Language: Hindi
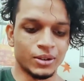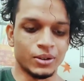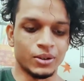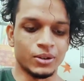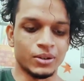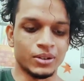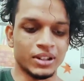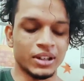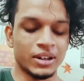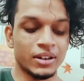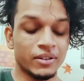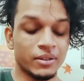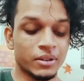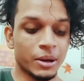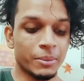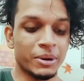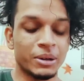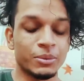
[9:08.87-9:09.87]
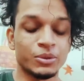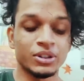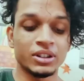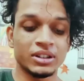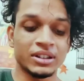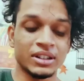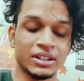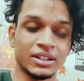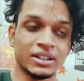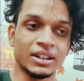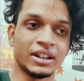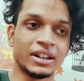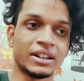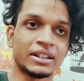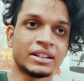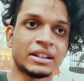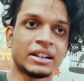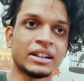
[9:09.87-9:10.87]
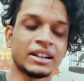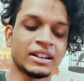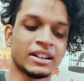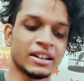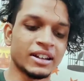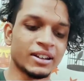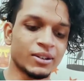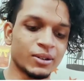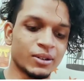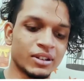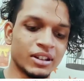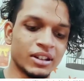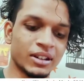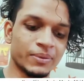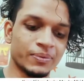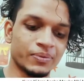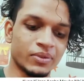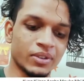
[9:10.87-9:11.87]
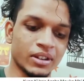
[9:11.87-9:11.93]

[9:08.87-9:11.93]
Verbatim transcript: तो ये कमेंट मुझे इतना ज़्यादा हिट इसलिए किया क्योंकि